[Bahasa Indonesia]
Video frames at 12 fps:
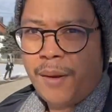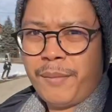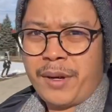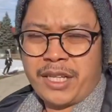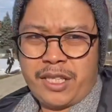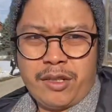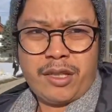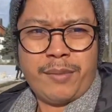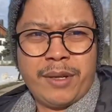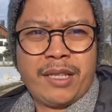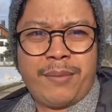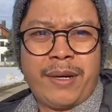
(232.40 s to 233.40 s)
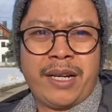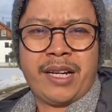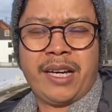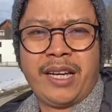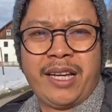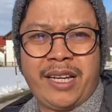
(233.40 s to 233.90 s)
begitu teman-teman
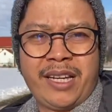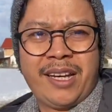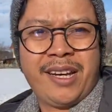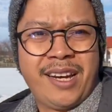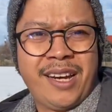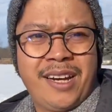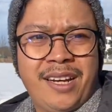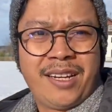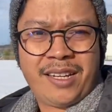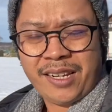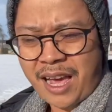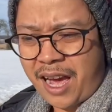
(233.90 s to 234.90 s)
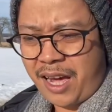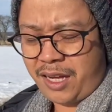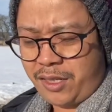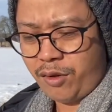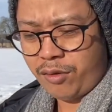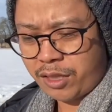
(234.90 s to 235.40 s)
ya
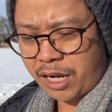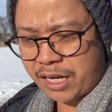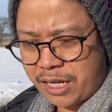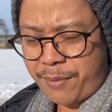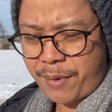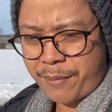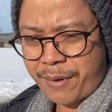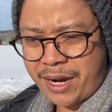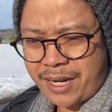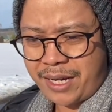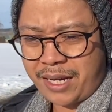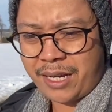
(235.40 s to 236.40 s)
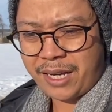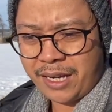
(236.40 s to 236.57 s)
jurusannya memang